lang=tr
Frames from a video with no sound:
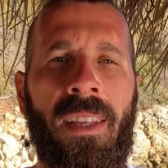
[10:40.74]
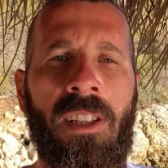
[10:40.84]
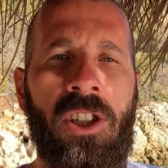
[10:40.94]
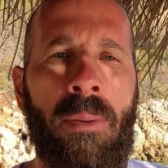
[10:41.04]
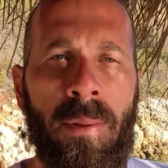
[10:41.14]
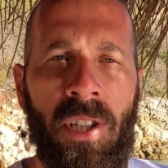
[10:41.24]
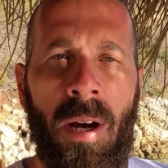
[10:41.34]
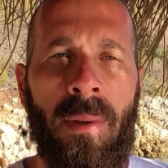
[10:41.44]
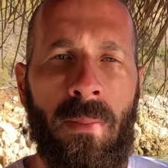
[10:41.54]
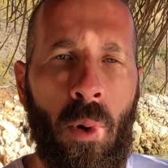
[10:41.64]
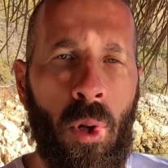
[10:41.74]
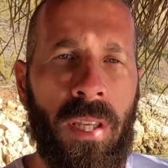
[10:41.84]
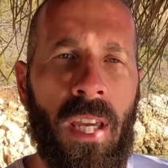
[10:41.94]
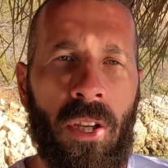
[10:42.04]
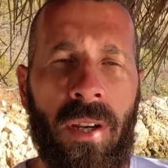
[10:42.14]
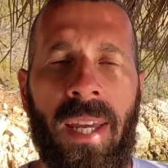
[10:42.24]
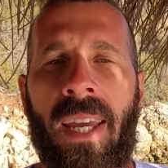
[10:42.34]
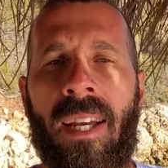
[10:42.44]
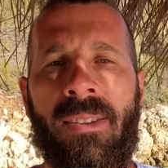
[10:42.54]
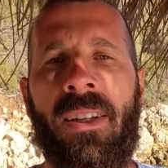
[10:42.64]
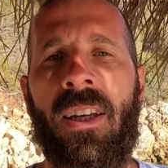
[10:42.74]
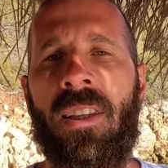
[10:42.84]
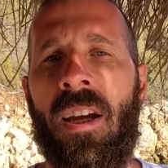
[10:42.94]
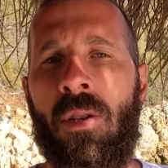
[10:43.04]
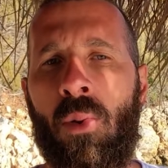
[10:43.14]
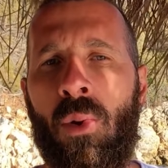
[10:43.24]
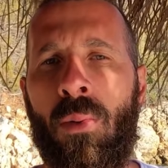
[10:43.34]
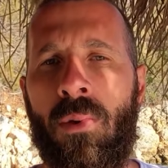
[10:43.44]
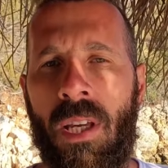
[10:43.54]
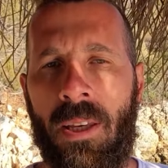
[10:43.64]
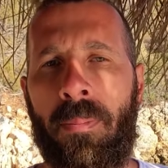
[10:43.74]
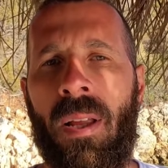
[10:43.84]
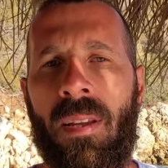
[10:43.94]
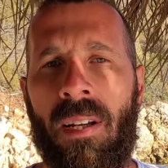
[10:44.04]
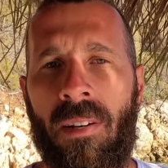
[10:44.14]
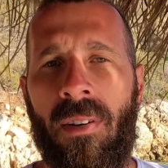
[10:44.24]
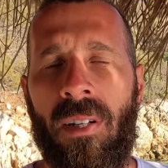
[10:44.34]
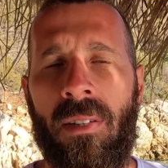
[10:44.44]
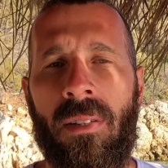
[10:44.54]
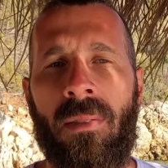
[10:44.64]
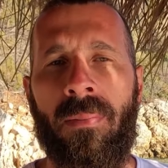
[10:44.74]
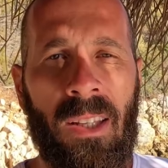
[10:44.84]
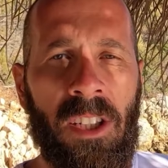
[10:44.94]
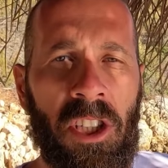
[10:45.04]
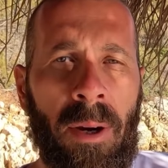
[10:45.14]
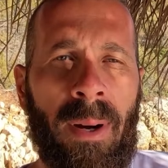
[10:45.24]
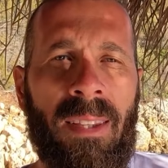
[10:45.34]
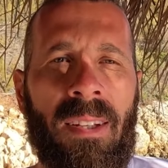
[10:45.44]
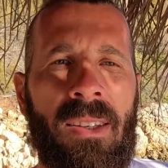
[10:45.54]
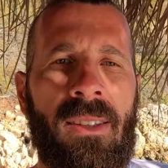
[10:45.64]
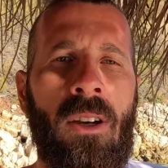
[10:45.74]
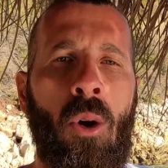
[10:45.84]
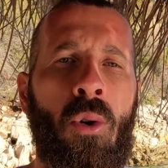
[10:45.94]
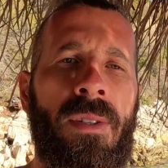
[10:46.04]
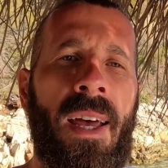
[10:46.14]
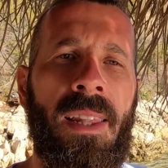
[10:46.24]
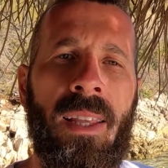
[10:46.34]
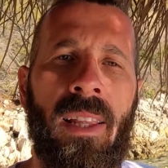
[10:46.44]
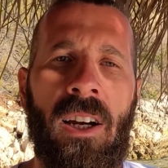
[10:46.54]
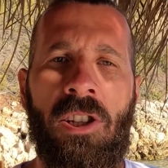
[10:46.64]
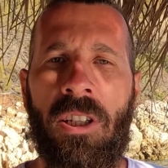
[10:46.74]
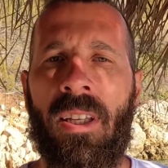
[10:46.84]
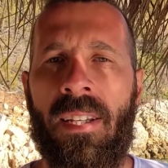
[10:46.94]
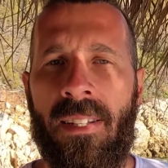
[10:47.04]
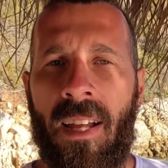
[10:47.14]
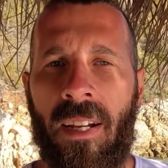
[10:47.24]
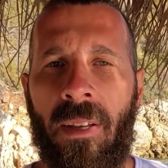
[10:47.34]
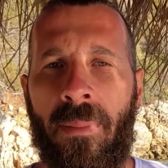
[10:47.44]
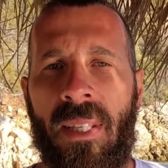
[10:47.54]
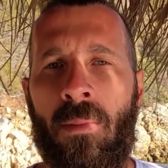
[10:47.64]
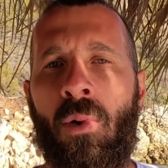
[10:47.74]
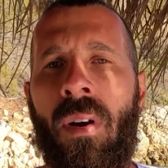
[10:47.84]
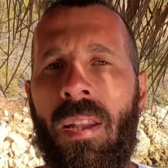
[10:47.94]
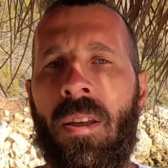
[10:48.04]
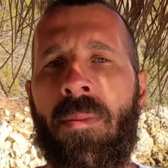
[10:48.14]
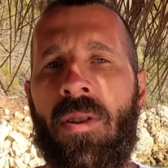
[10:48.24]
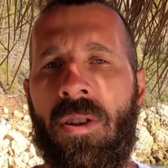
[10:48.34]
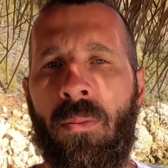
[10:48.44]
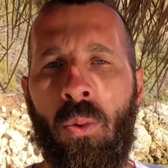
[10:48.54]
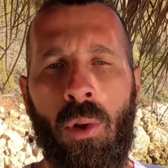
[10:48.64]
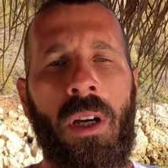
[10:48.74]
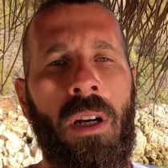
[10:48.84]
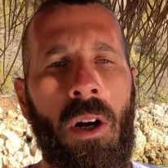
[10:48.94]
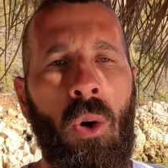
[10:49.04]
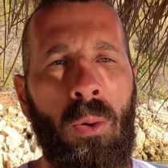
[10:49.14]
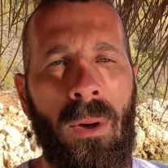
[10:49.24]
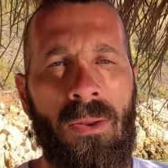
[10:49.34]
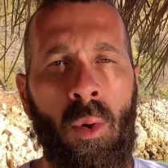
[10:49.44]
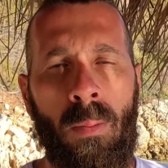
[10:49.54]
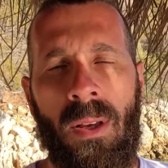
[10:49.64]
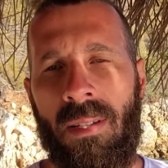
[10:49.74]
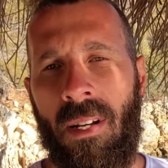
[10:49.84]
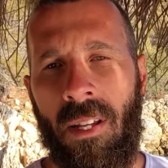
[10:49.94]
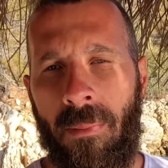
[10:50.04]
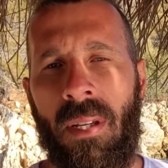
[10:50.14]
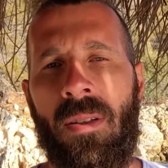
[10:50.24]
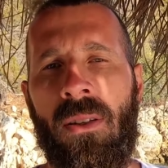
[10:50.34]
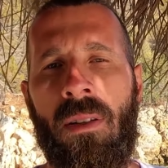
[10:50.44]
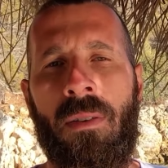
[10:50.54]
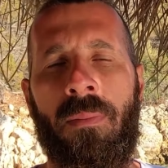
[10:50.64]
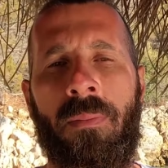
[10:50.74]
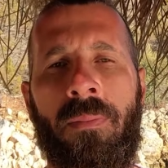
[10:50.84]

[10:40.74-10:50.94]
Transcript: ve dalış yapacağımız bölgeye göre ekstra ihtiyaç duyduğumuz ekipmanlar da vardır. Dalış şamandırası özellikle açık denizlerde bizim güvenliğimiz için mutlaka olmazsa olmazlardan birisidir.